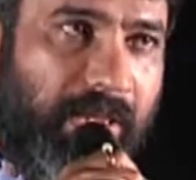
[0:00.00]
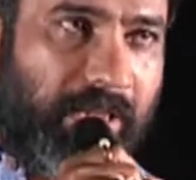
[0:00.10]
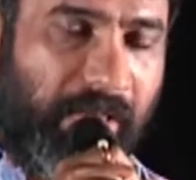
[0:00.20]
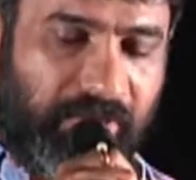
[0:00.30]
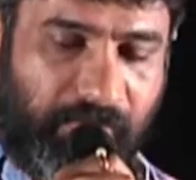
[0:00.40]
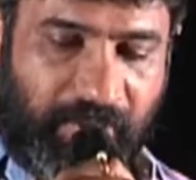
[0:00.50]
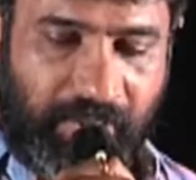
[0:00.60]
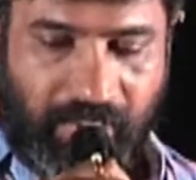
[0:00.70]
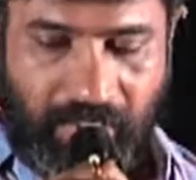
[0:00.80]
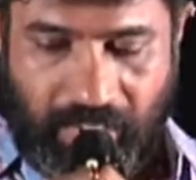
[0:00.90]
అలాగే
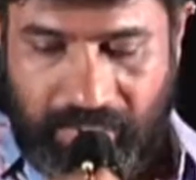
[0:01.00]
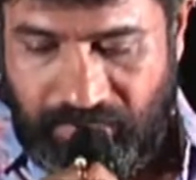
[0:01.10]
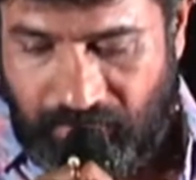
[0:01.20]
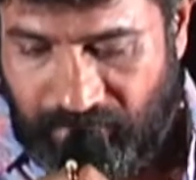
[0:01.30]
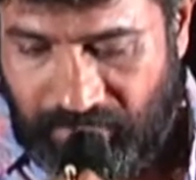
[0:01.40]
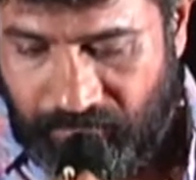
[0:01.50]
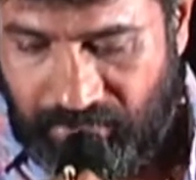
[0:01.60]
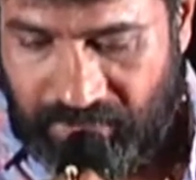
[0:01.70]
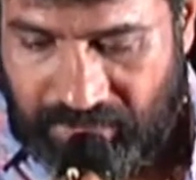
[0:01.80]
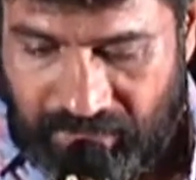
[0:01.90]
సాహిత్యపరంగా ఆయన ఇంటి
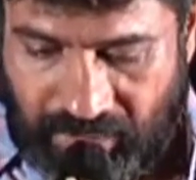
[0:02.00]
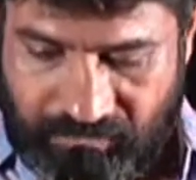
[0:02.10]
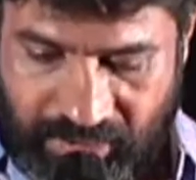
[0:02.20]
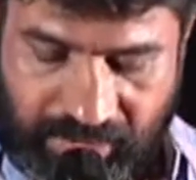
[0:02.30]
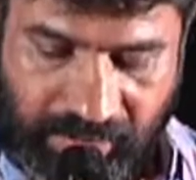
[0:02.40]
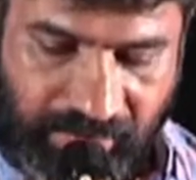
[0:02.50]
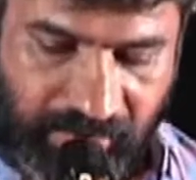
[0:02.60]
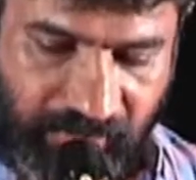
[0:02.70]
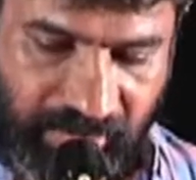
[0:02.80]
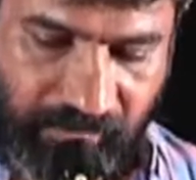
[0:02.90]
పేరు అయిపోయింది సీతారాం
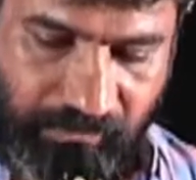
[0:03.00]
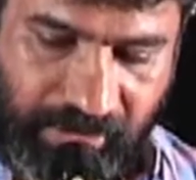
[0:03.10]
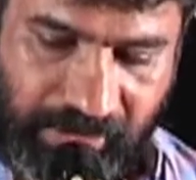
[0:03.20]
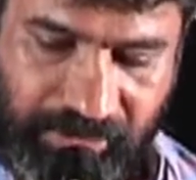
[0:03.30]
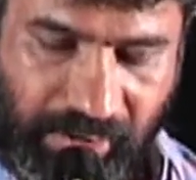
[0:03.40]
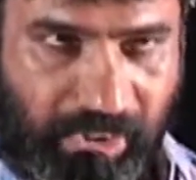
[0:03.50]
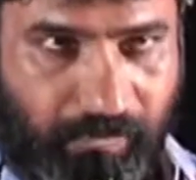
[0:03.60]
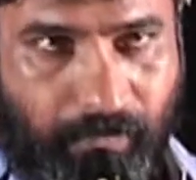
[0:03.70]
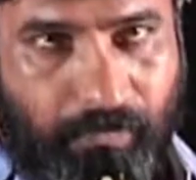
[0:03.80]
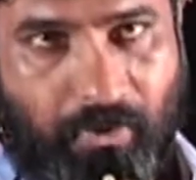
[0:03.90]
శాస్త్రి గారి ఇంటి పేరు అయిపోయి అది
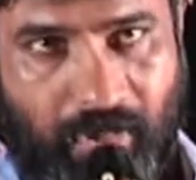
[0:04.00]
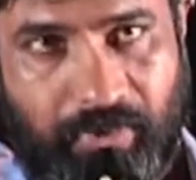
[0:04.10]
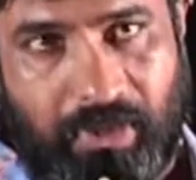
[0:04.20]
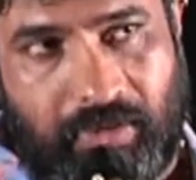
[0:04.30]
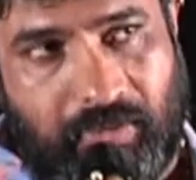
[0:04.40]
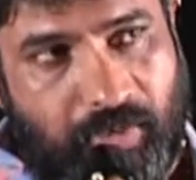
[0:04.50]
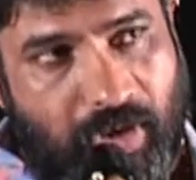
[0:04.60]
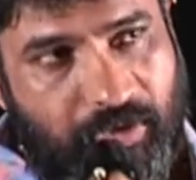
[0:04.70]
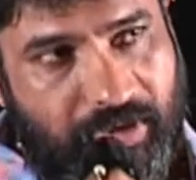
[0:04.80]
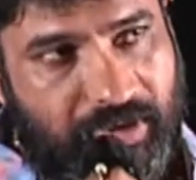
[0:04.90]
చాలా
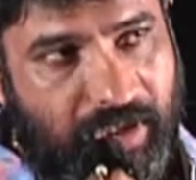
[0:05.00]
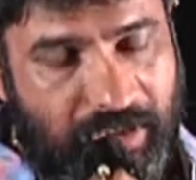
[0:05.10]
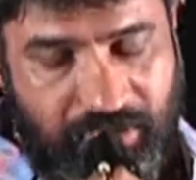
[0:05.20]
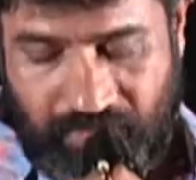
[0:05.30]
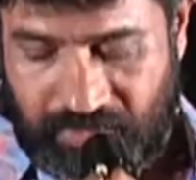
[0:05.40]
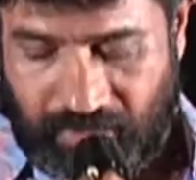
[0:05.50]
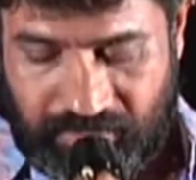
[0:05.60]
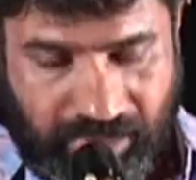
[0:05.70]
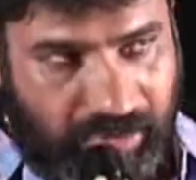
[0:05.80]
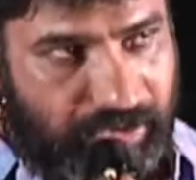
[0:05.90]
పాపులర్ ప్రాముఖ్యం
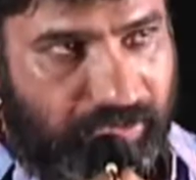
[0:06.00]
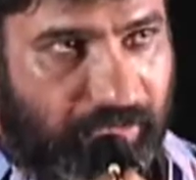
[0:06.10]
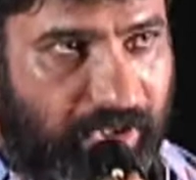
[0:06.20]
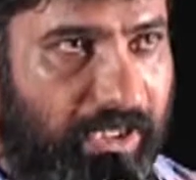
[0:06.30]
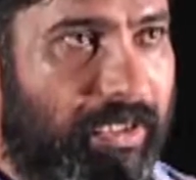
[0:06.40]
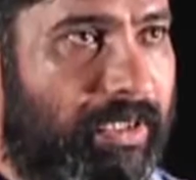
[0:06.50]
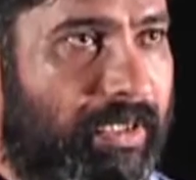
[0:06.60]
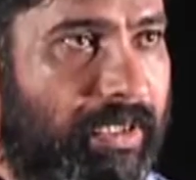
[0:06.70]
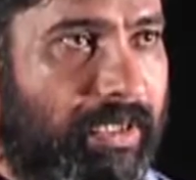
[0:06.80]
సాధించుకుంది సంతరించుకుంది